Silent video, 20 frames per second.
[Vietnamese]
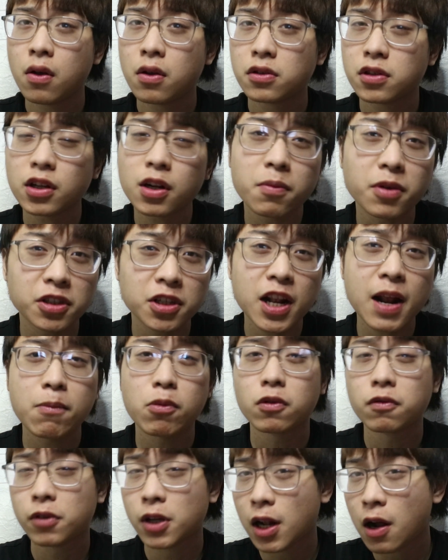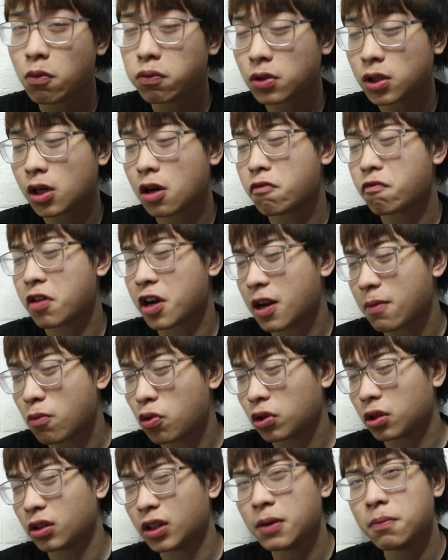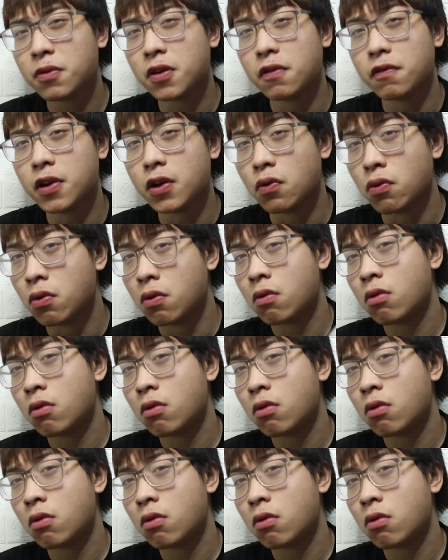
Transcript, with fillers: chắc là mình sẽ làm một vlog chứ không phải là một clip review